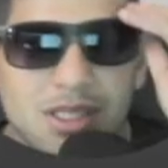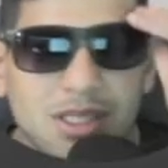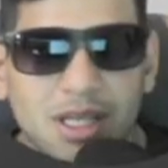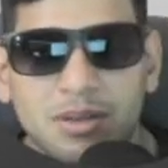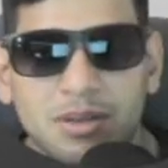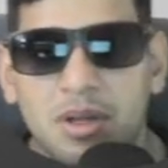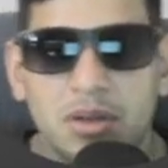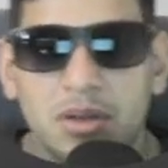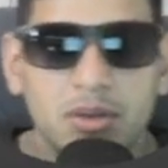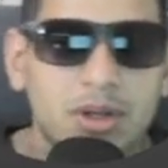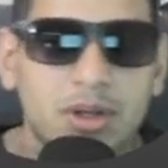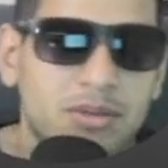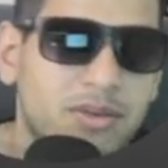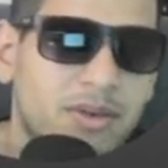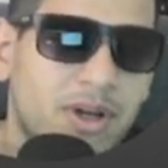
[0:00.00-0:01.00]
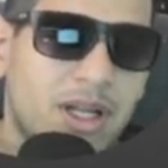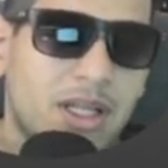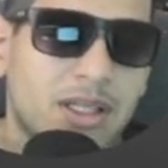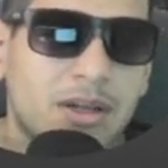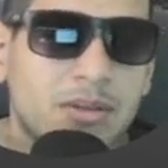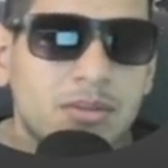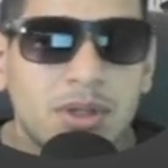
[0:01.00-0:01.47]
0. Nunca ouvi falar,
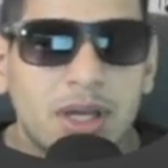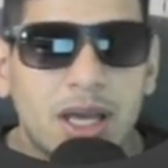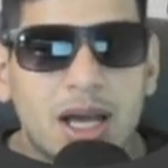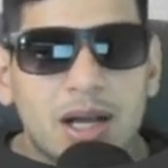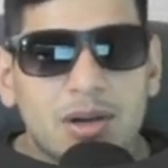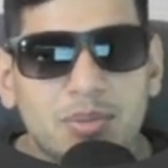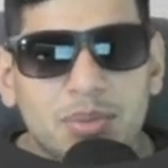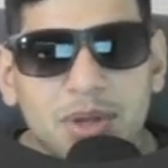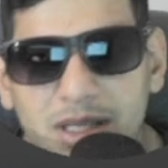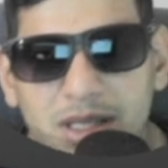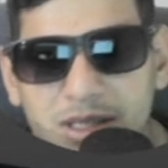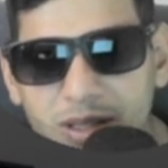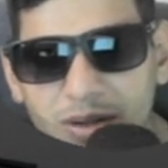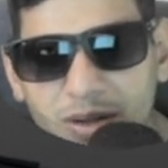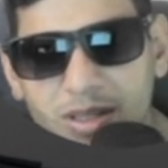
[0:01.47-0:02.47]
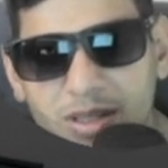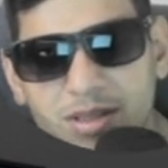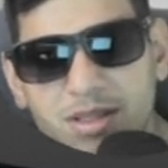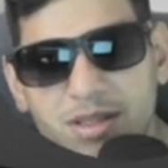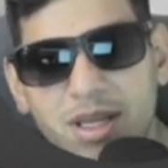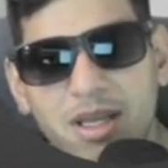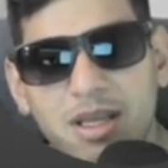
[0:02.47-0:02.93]
não. É, a compilação é
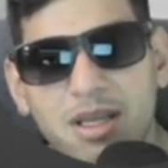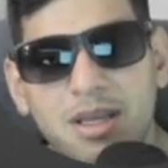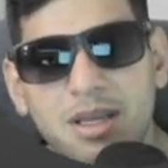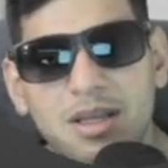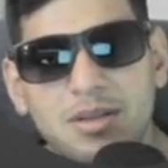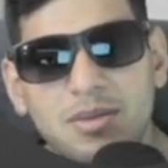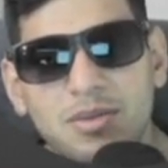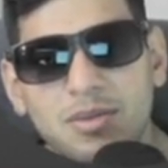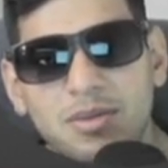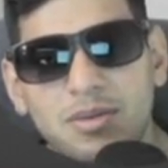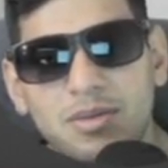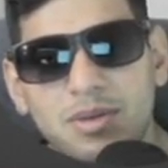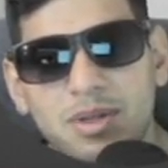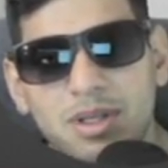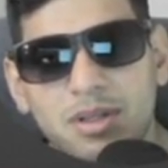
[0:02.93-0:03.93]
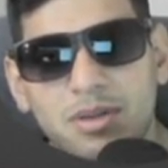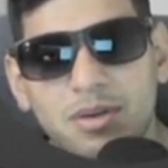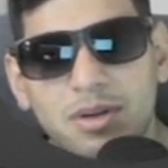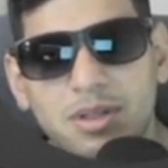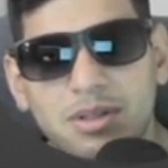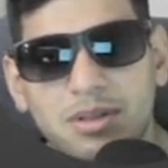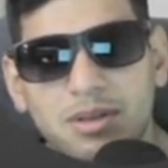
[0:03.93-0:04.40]

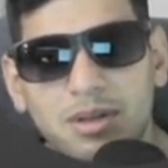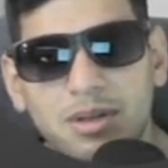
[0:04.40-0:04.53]
102...